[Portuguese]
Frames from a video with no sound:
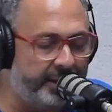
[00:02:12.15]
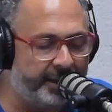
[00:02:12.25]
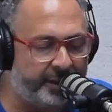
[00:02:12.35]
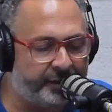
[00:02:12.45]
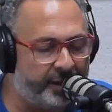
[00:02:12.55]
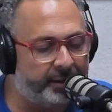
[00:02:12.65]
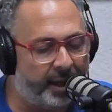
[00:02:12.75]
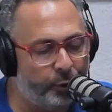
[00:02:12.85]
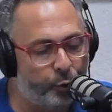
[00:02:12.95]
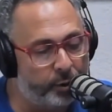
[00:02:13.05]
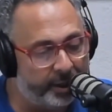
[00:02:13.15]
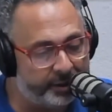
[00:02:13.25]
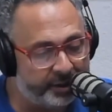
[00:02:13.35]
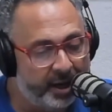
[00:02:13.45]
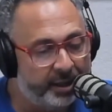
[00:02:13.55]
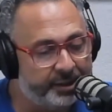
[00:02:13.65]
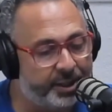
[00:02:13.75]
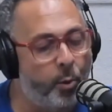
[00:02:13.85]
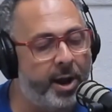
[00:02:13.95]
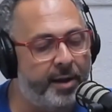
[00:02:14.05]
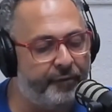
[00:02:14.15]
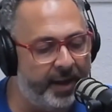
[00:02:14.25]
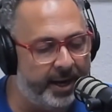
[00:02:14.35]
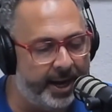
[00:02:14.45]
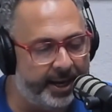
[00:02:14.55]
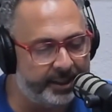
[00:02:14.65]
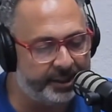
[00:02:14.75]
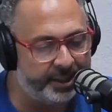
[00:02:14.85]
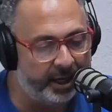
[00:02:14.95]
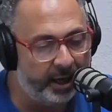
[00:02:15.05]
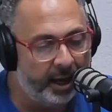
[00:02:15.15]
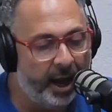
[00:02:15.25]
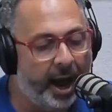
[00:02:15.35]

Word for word: dessas tartarugas são referência